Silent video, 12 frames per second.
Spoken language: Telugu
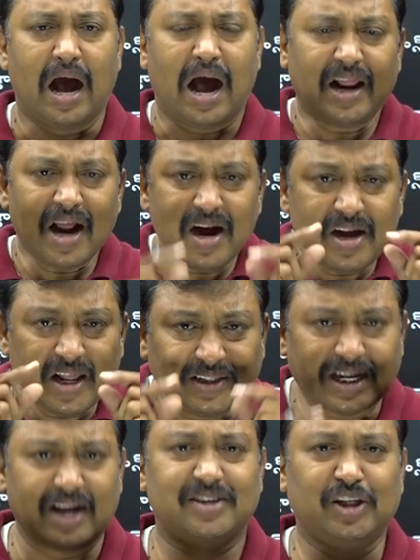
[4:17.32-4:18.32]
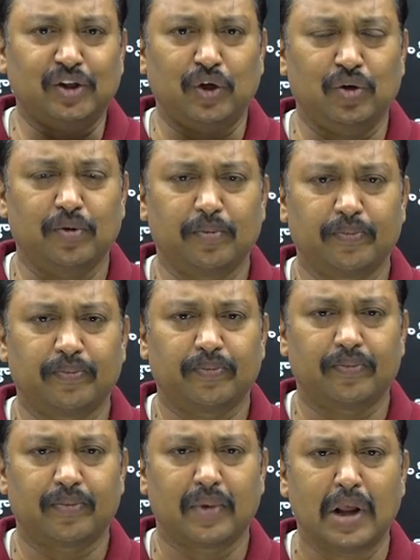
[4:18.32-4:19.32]
అలాంటి జలసంధులు
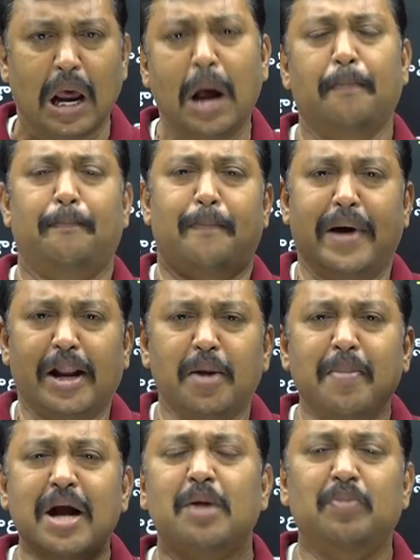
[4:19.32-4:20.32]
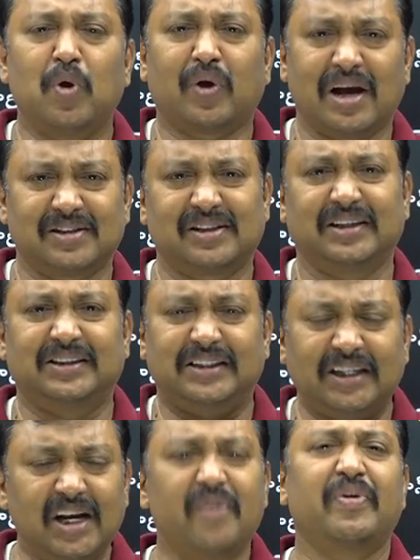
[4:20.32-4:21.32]
పరిమాణంలో కాస్త
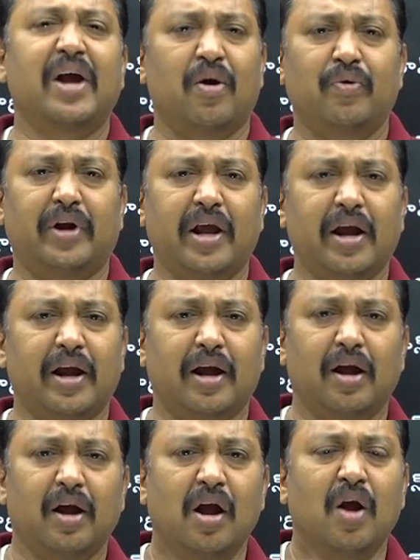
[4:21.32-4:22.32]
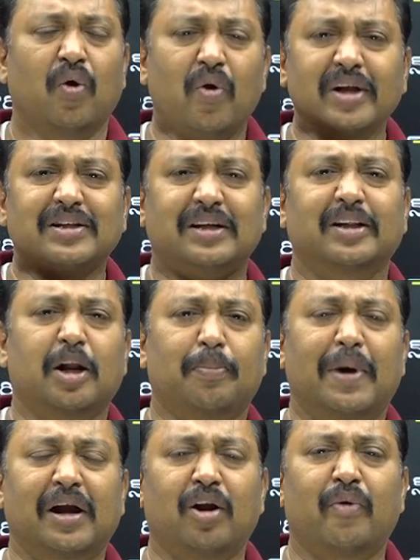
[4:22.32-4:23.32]
చిన్నవిగా ఉంటే కొన్ని
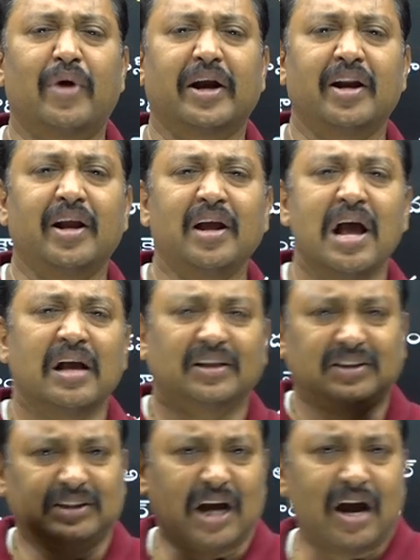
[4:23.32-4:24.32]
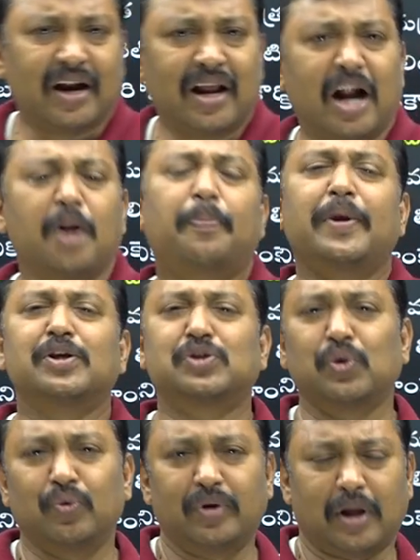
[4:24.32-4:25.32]
సందర్భాల్లో వాటిని ఛానల్ అని
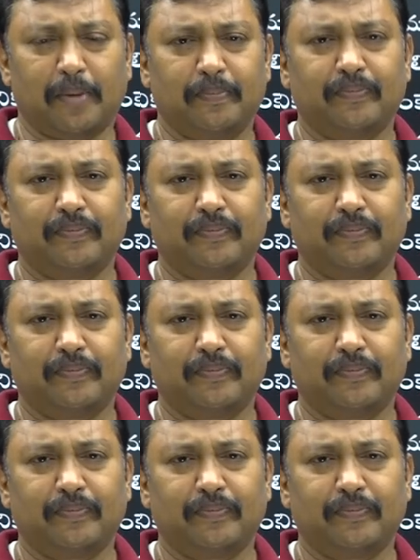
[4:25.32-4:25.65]
పిలుస్తూ ఉంటాం